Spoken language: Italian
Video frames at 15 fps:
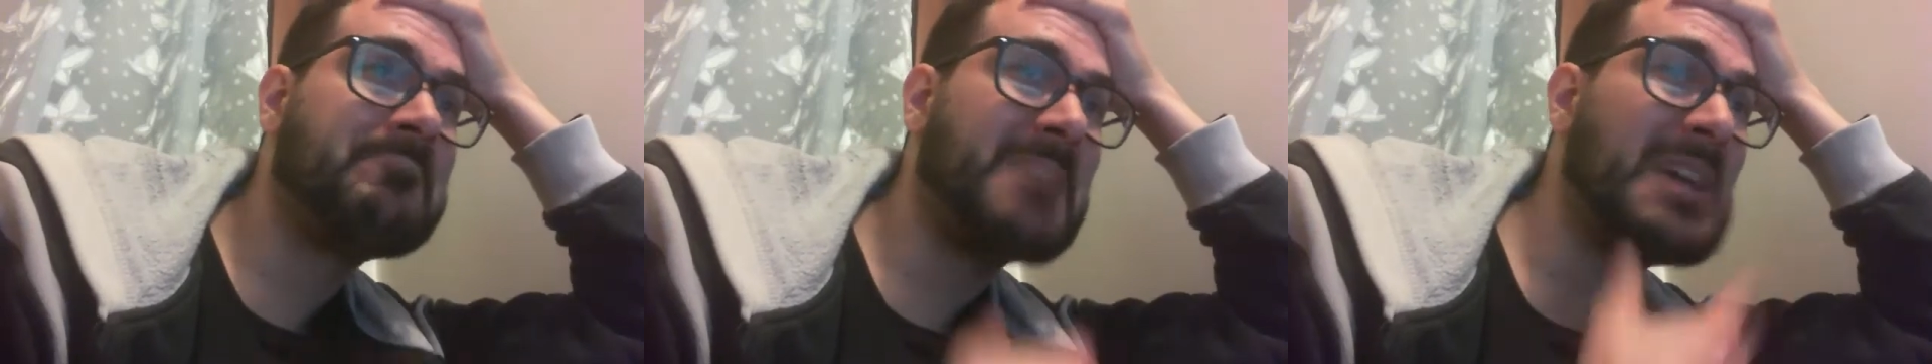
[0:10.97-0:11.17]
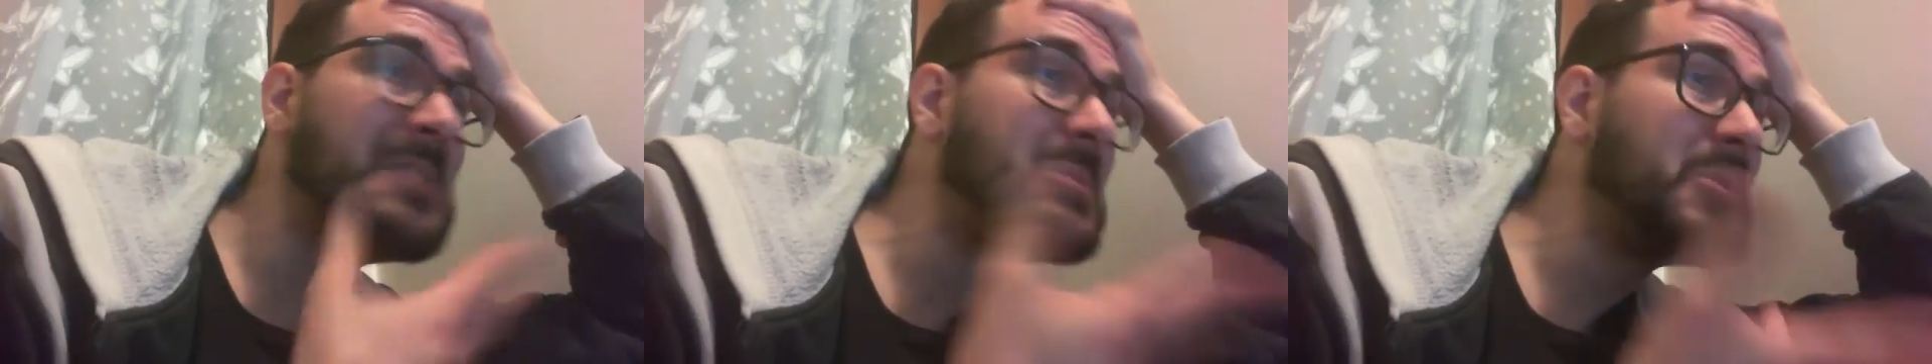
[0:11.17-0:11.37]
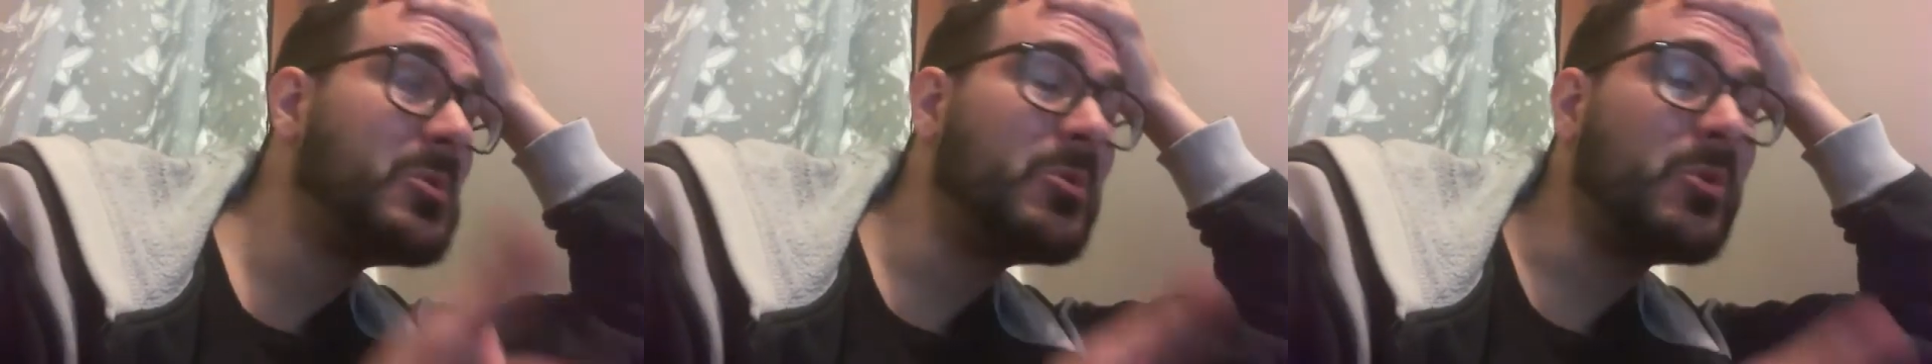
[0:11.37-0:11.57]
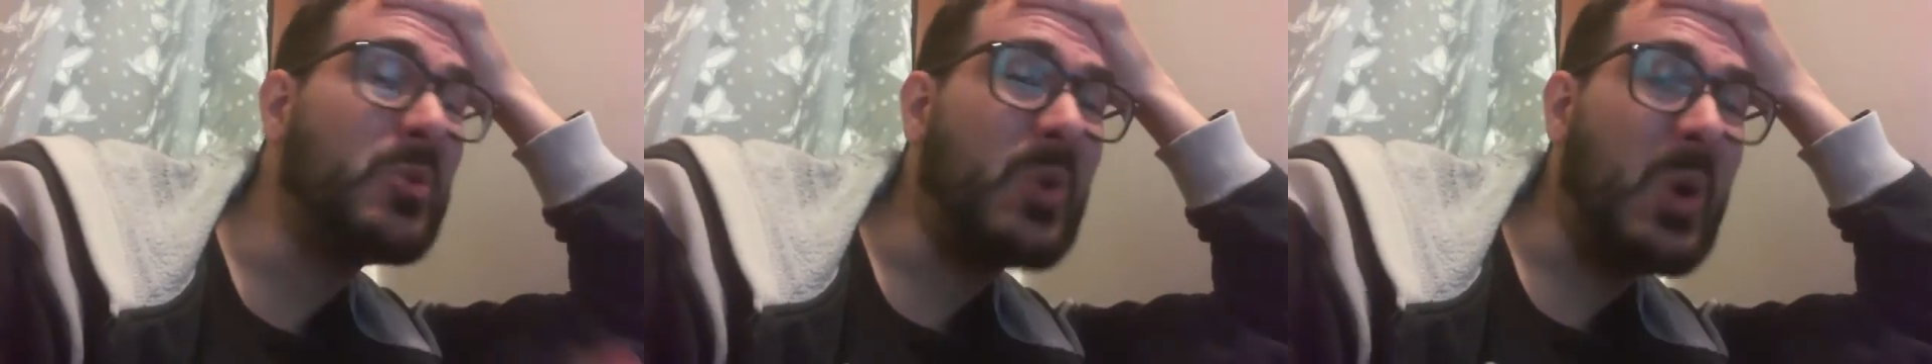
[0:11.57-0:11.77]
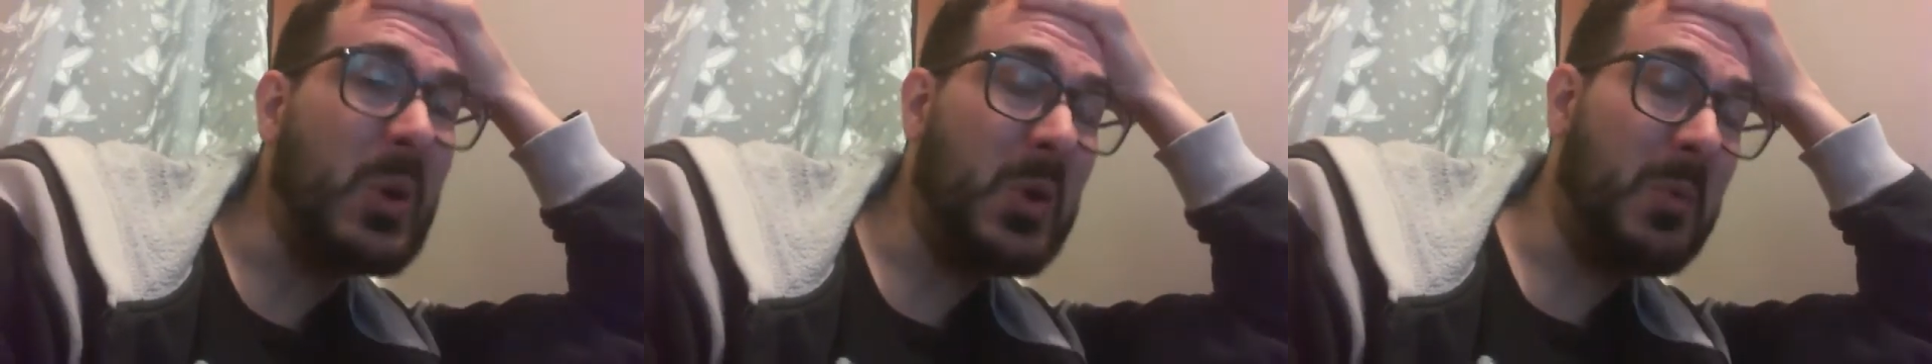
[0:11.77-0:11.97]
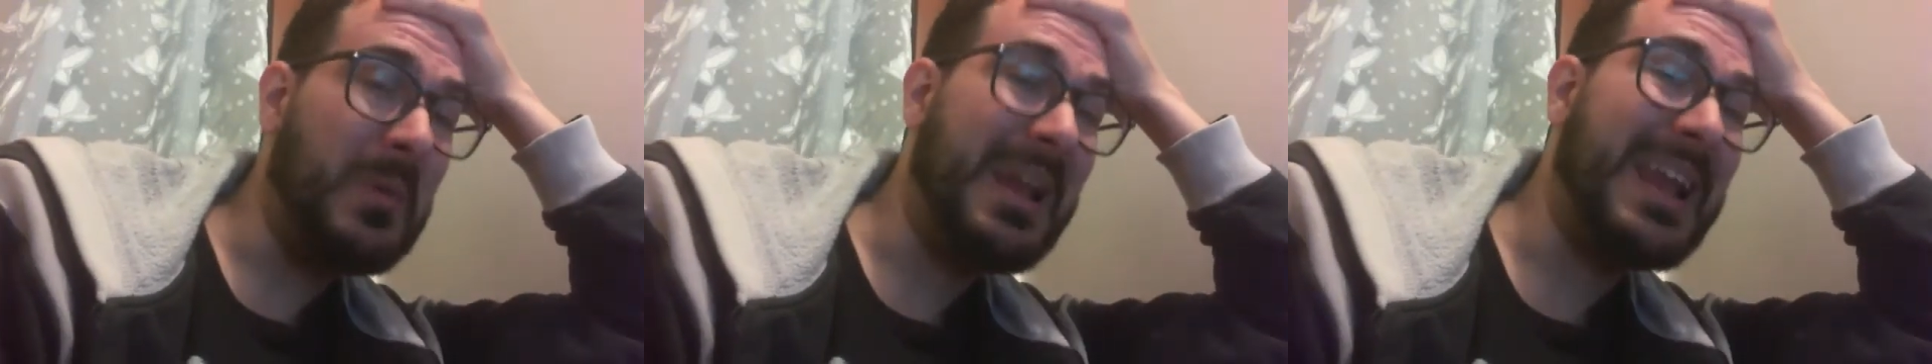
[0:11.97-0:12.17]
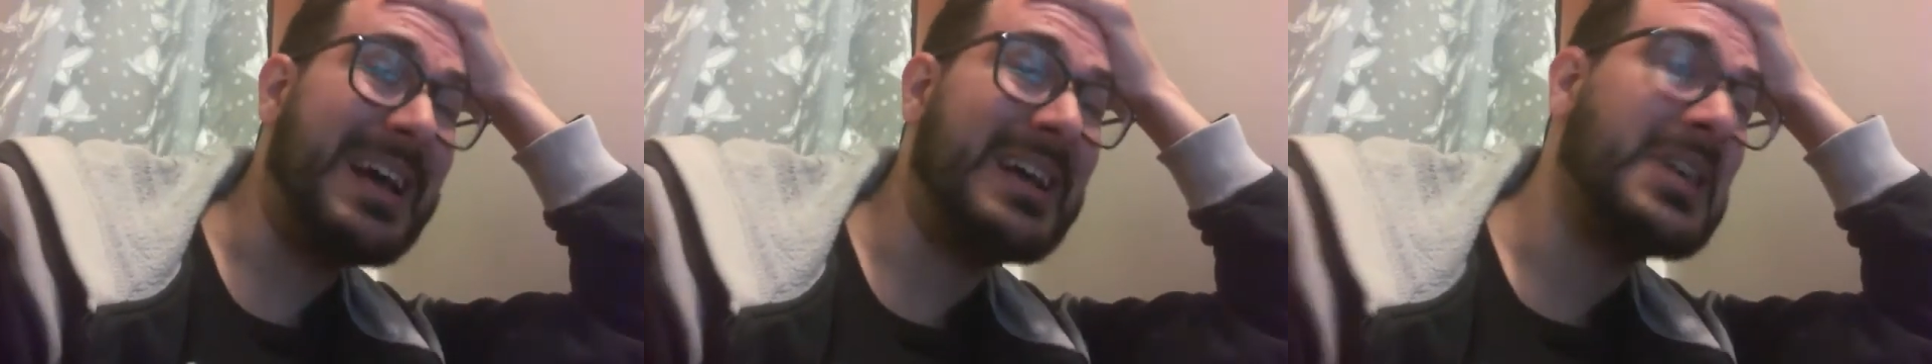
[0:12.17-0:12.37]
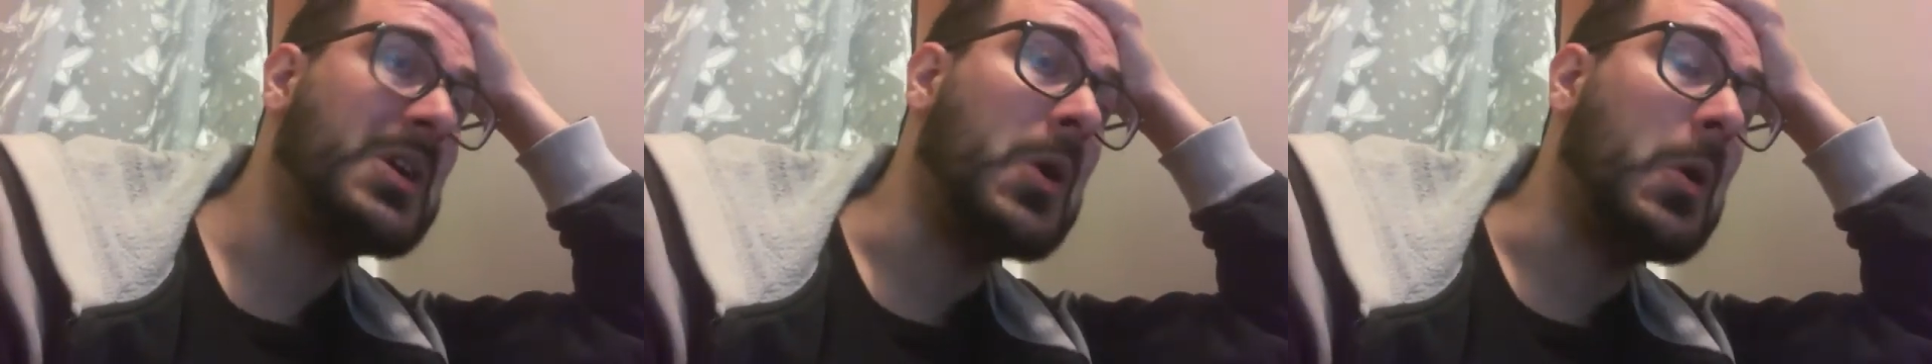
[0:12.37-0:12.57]
sottotono e
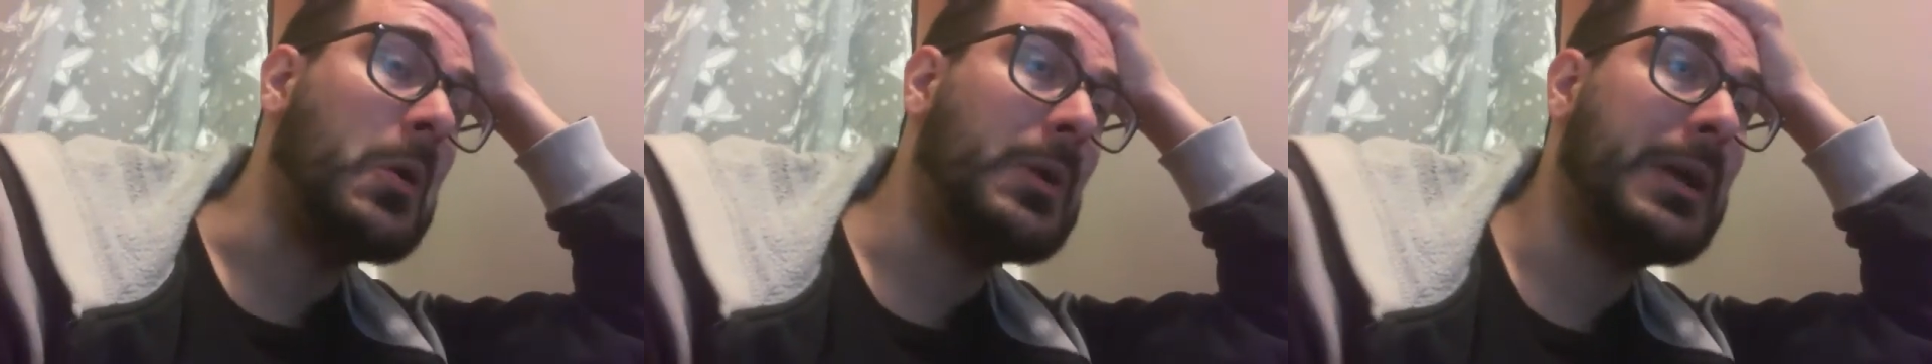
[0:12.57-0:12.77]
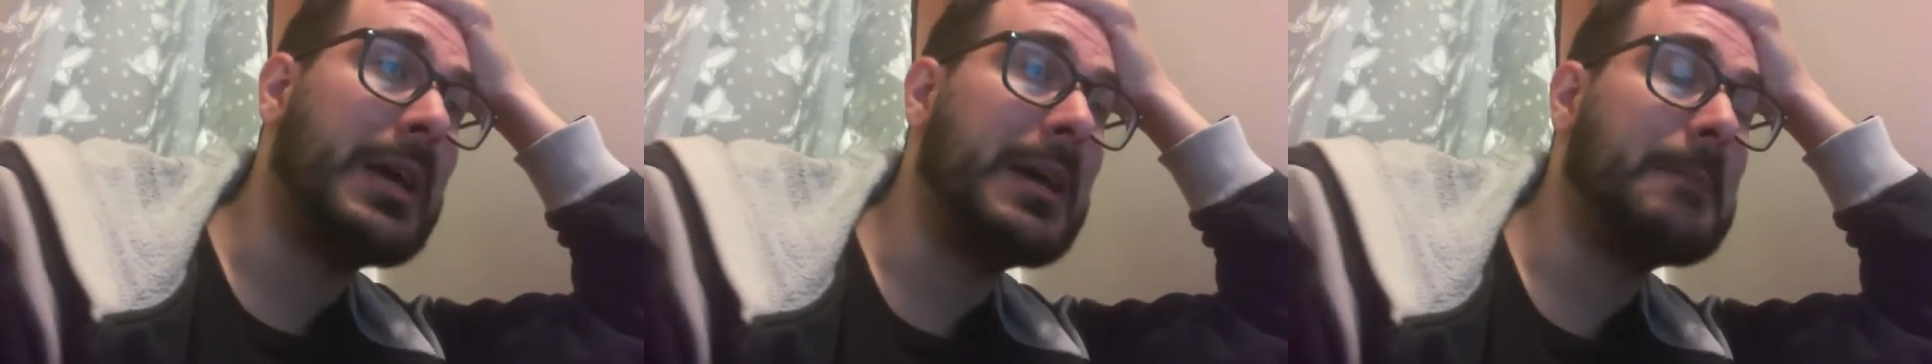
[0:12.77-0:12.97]
melanconica.